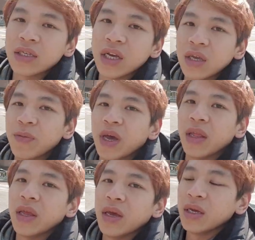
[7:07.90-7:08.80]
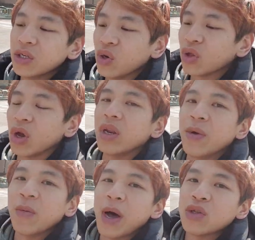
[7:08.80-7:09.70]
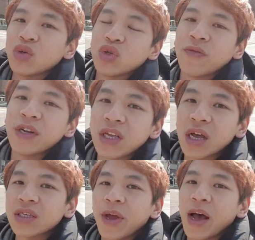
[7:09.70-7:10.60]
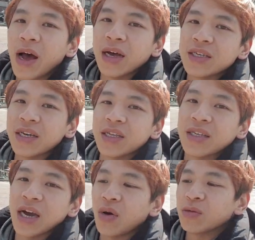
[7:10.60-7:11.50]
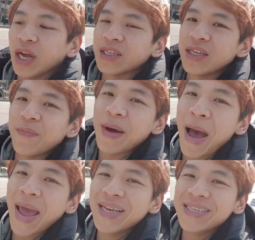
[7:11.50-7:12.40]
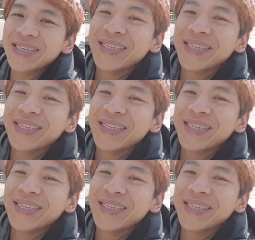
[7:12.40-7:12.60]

那今天影片。希望对你们有帮助，就分享到这边啦，谢谢大家，我们下次见，拜拜。